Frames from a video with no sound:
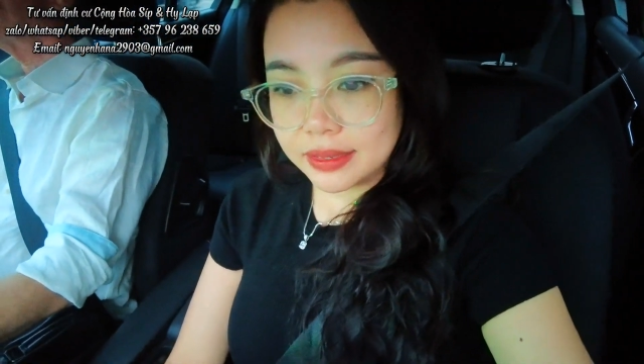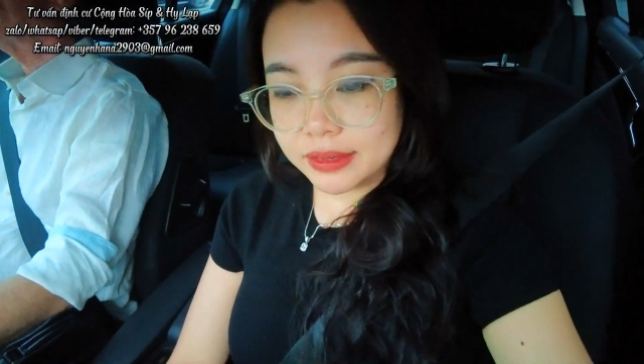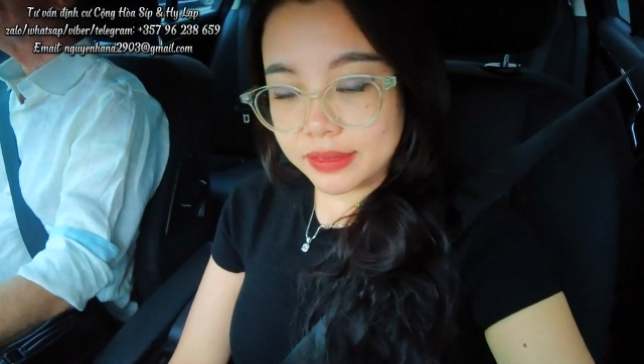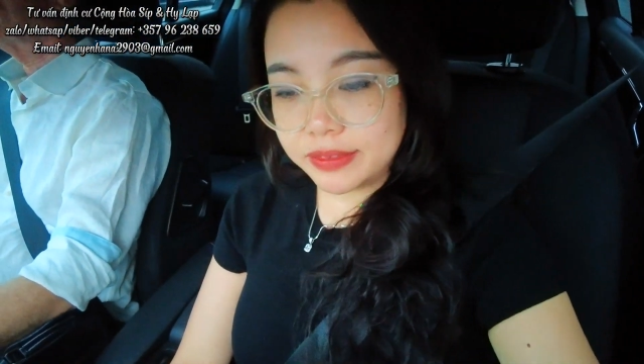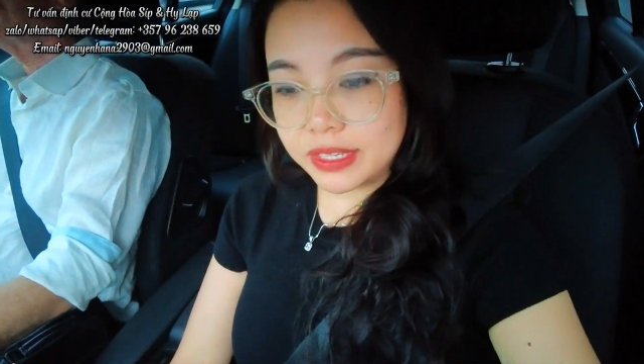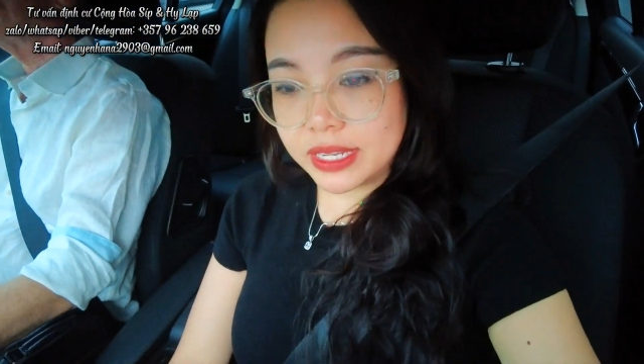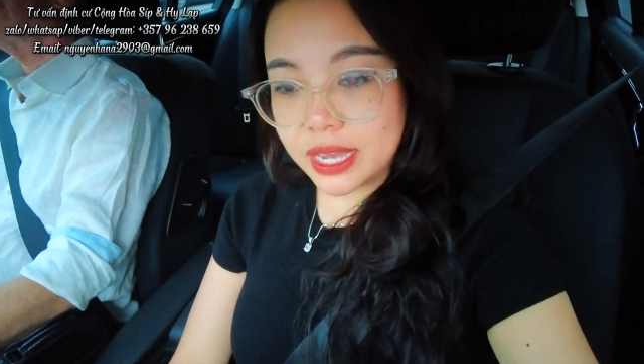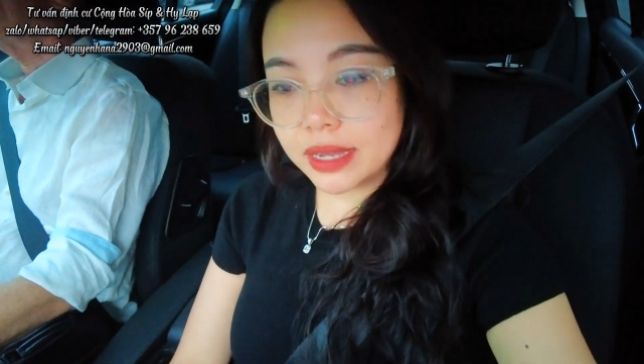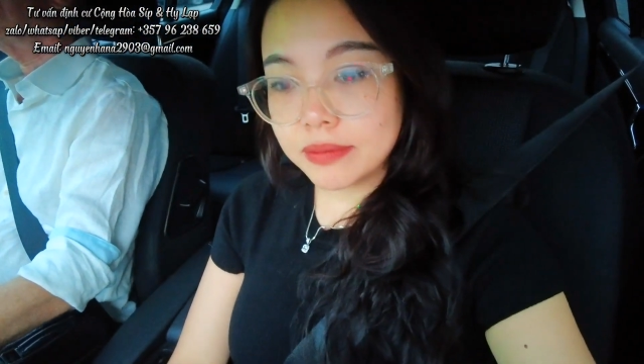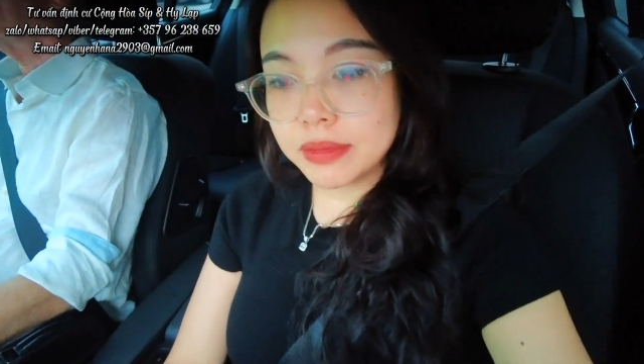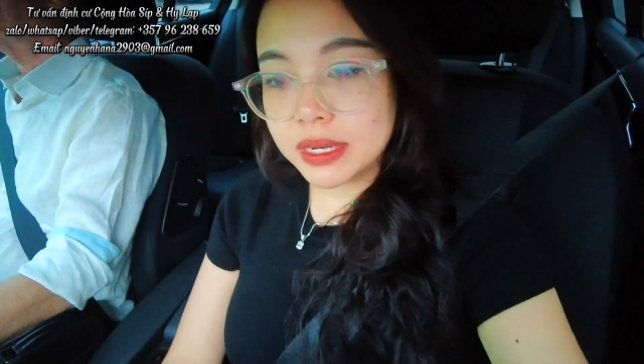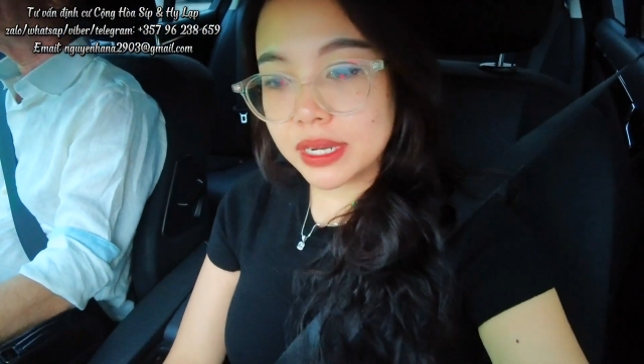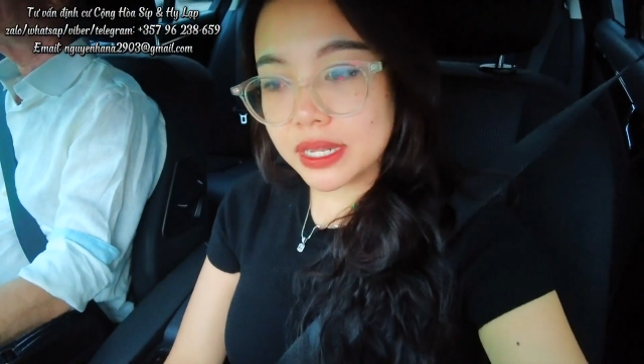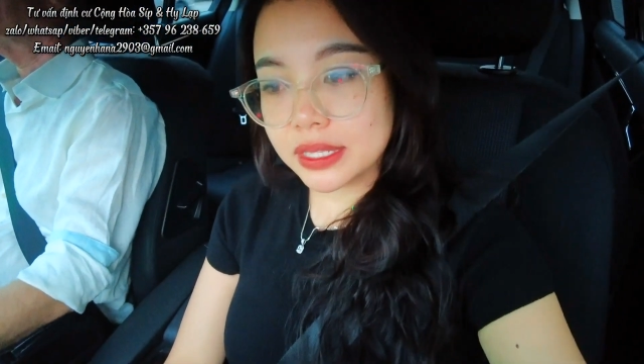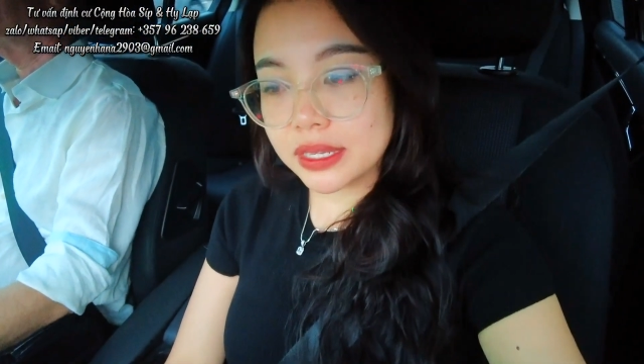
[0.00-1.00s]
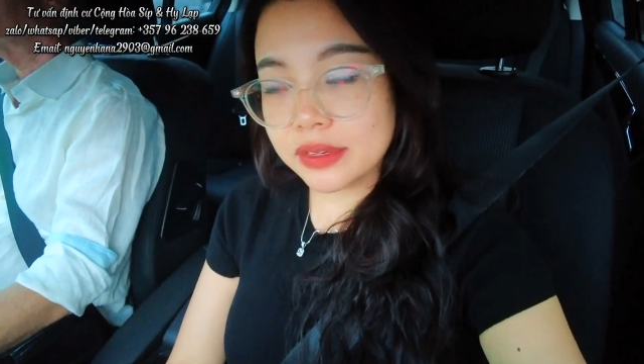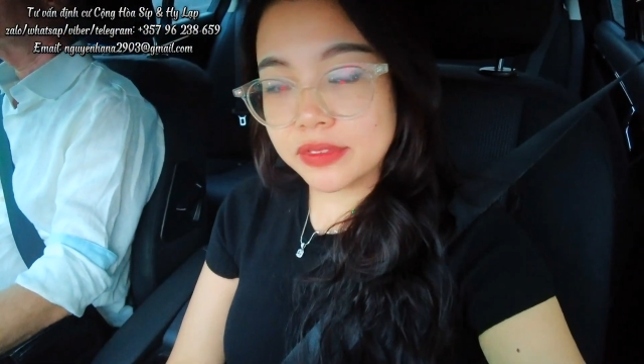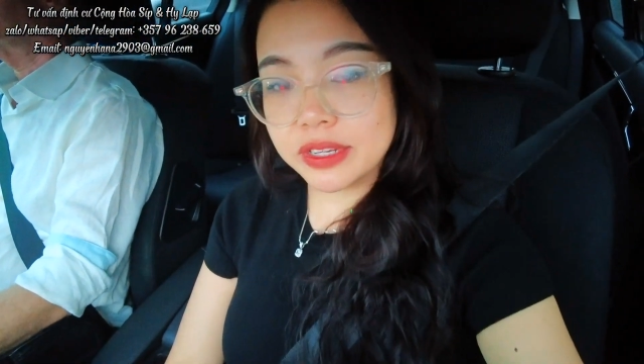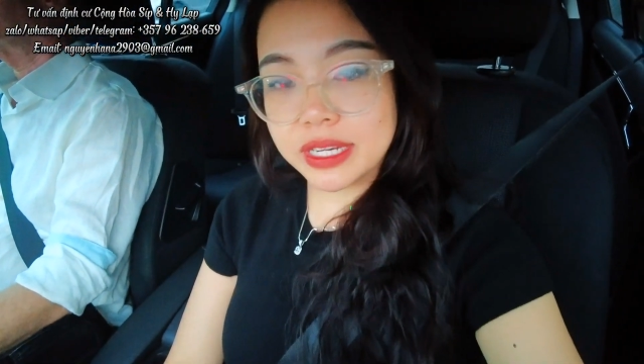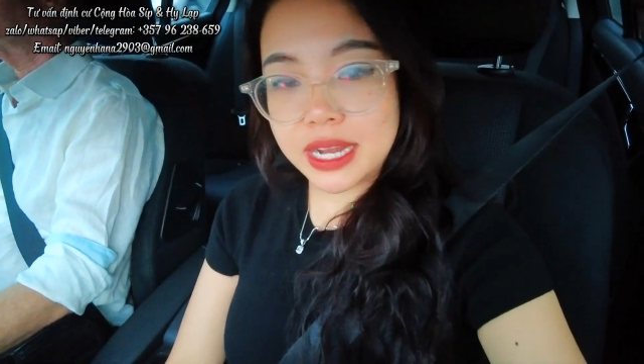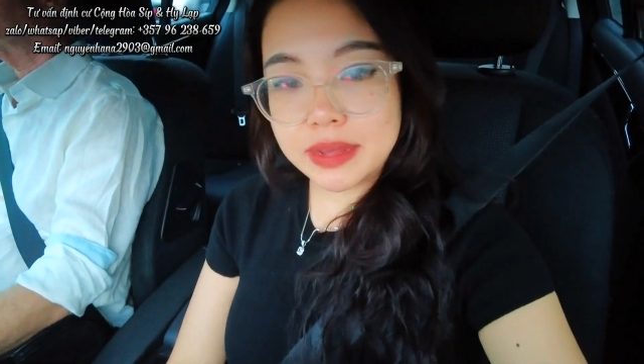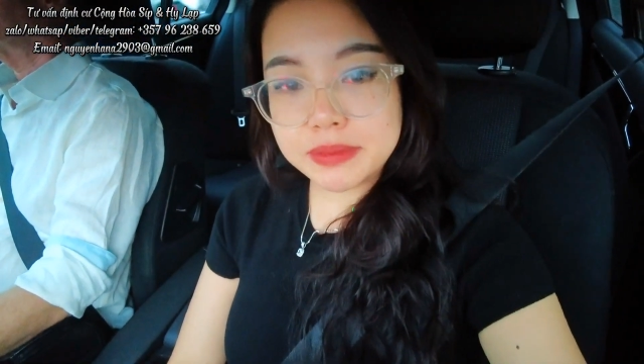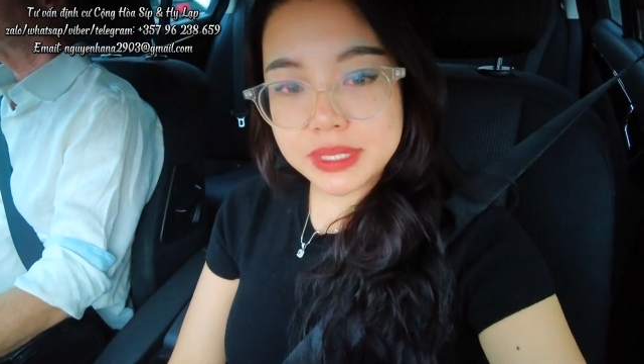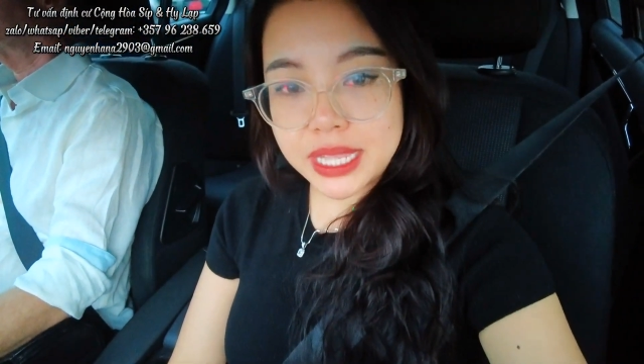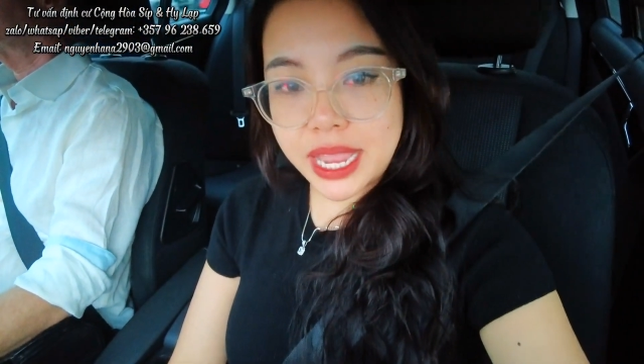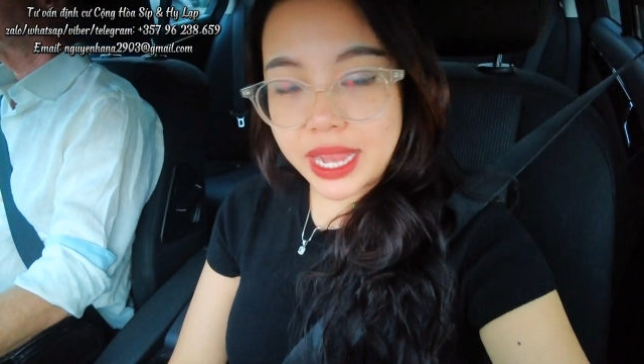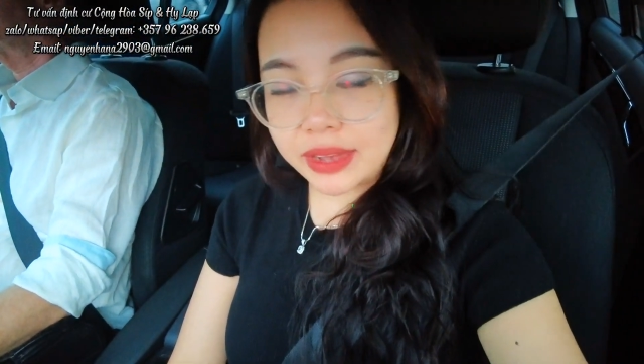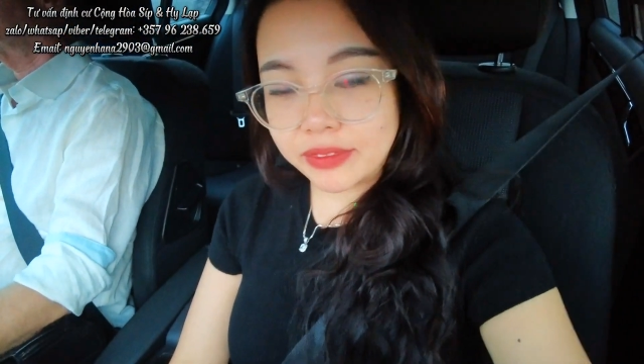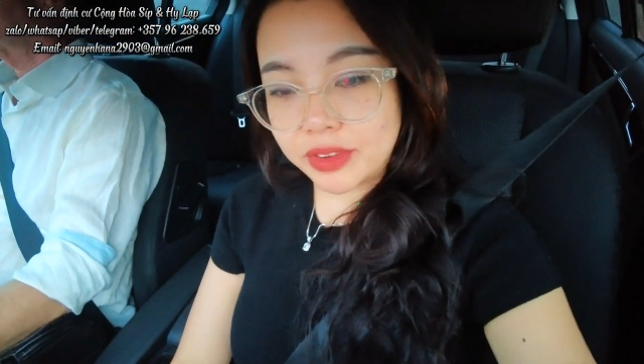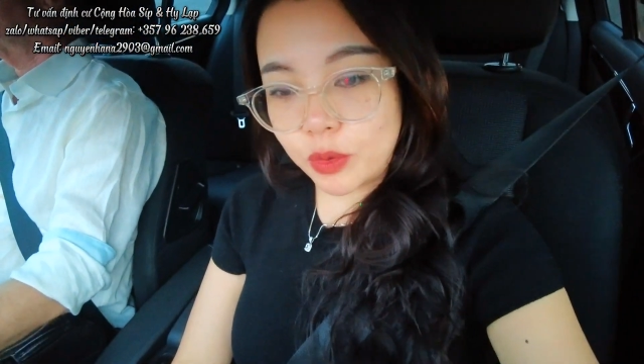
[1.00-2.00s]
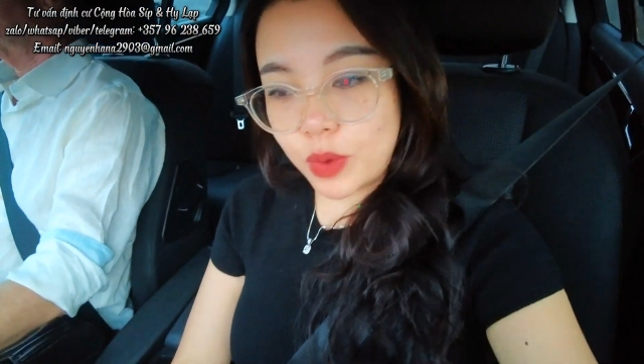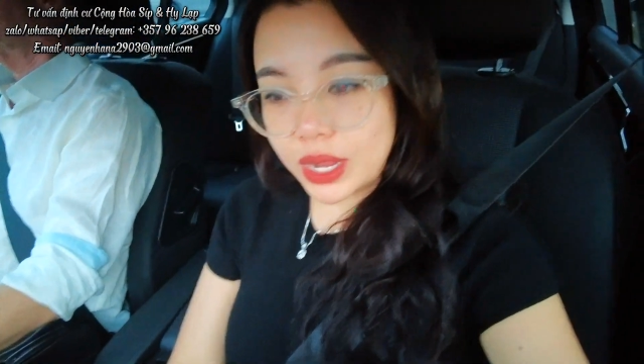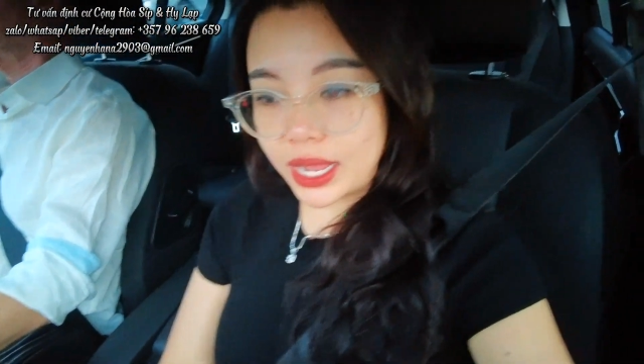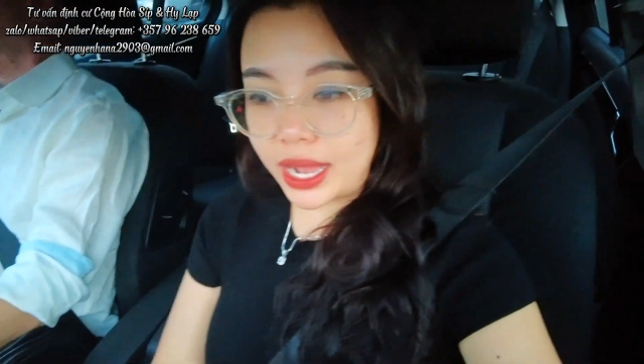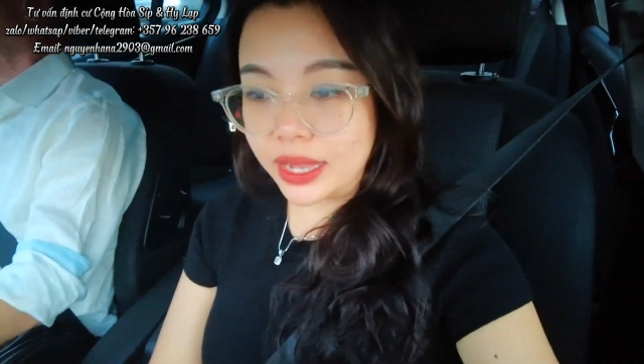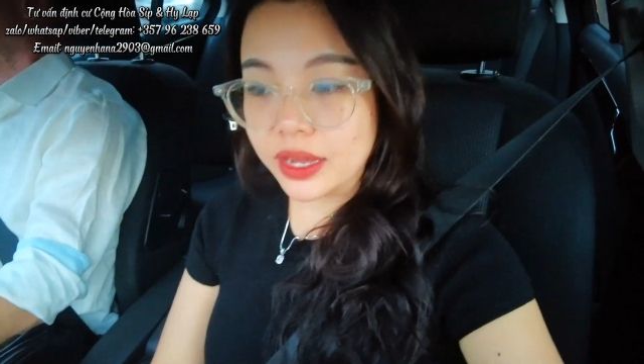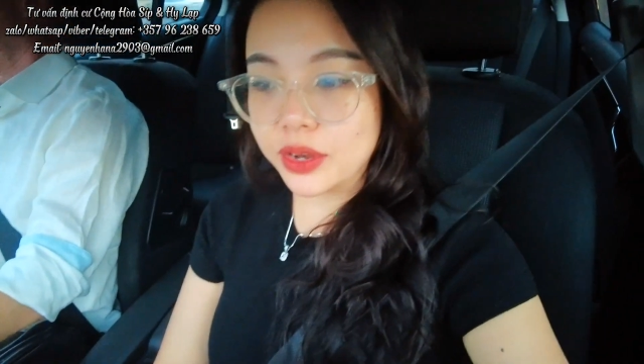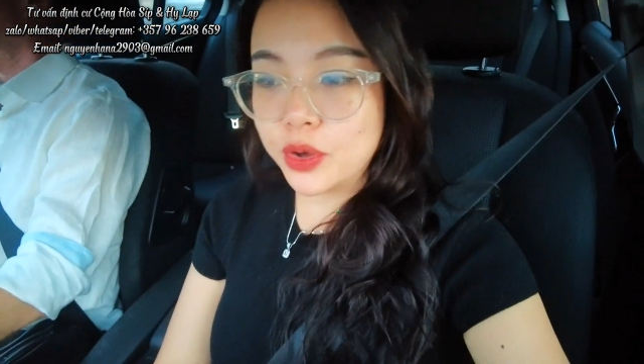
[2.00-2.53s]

bởi vì khách mình là từ Việt Nam sang và quá cảnh